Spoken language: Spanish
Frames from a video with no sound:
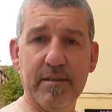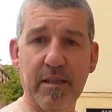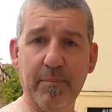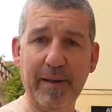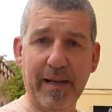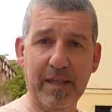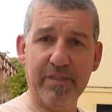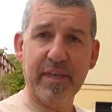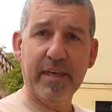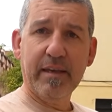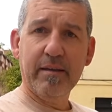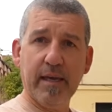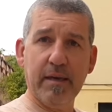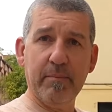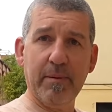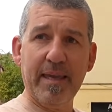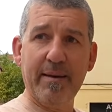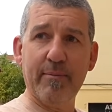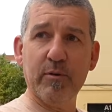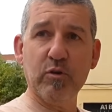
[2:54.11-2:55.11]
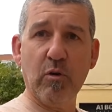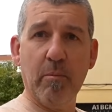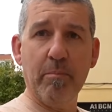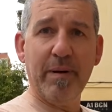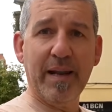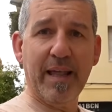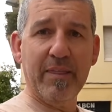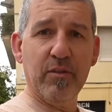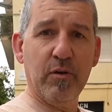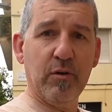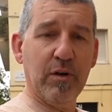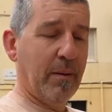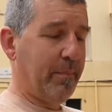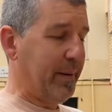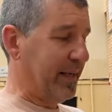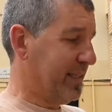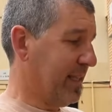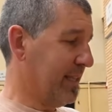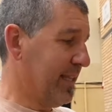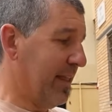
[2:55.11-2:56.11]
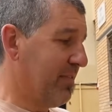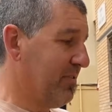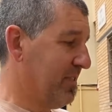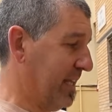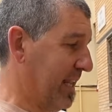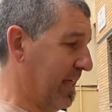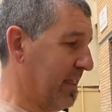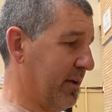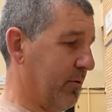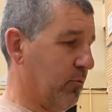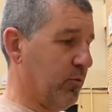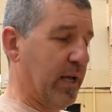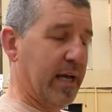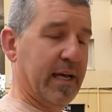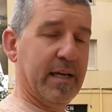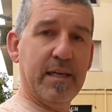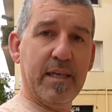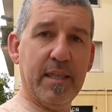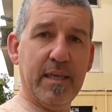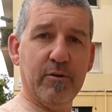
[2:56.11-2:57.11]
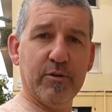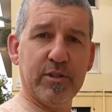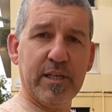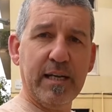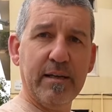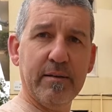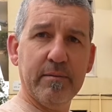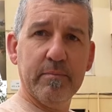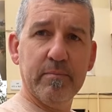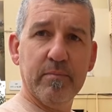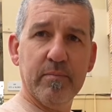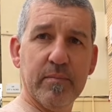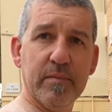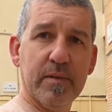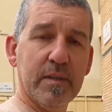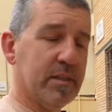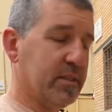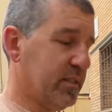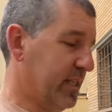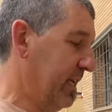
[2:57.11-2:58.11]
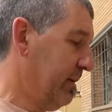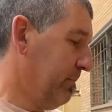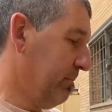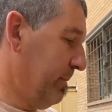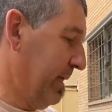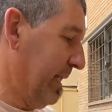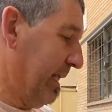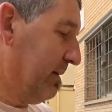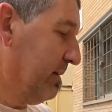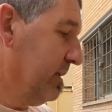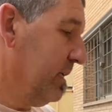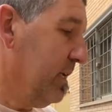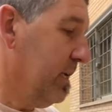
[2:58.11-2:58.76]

¿Te parece? Que vayamos comparando la parte delantera de una y de otra. Perfecto. Sí, mira.